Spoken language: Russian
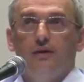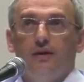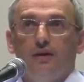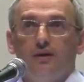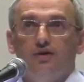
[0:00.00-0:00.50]

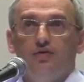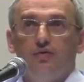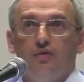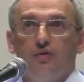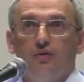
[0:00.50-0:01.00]
это
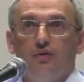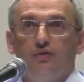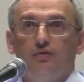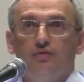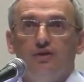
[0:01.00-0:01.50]
хорошо,
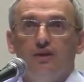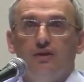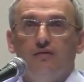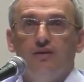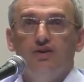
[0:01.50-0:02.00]
но нужны те